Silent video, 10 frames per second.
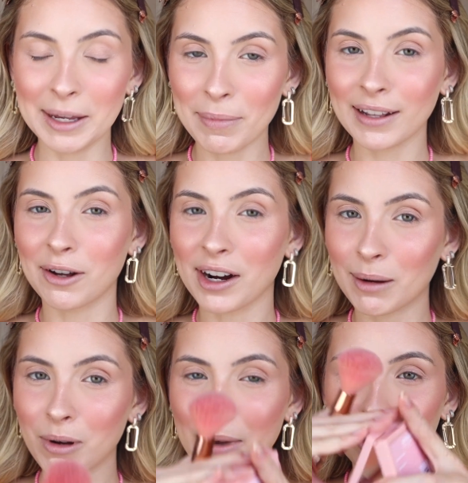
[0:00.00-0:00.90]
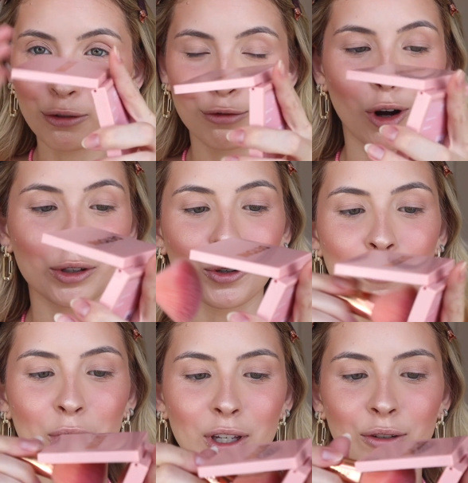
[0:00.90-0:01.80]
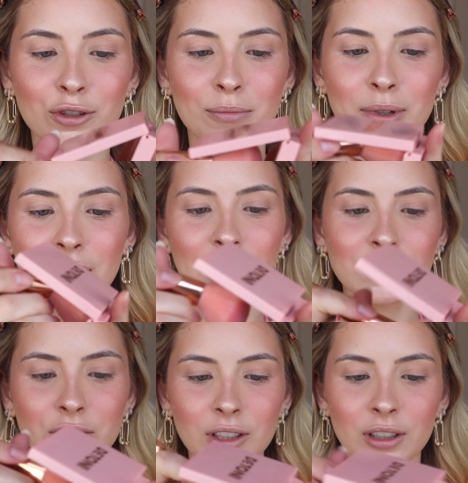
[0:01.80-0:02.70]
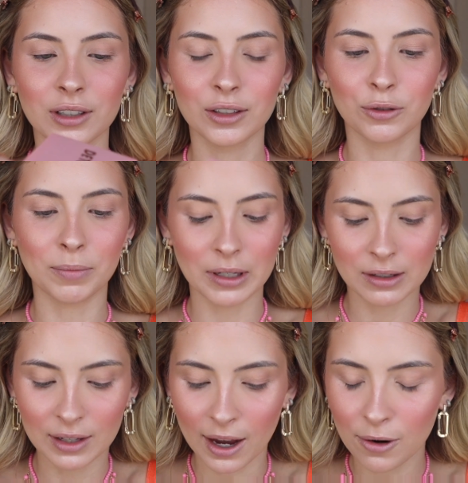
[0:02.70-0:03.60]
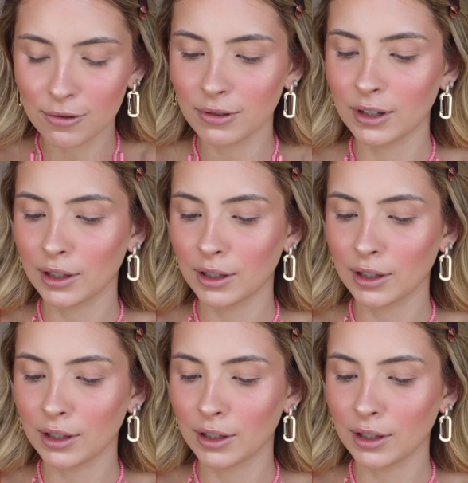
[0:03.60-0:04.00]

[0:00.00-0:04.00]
E pra dar o acabamento, volta com um pouquinho de blush no pincel.